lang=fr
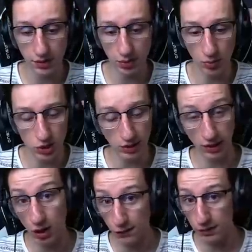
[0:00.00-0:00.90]
Donc moi, je mettrais
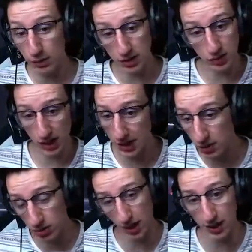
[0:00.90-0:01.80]
9,5 au niveau de la
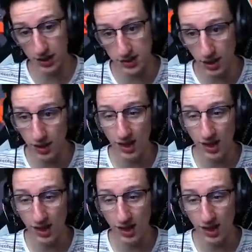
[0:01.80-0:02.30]
déco, il n'y a rien à dire.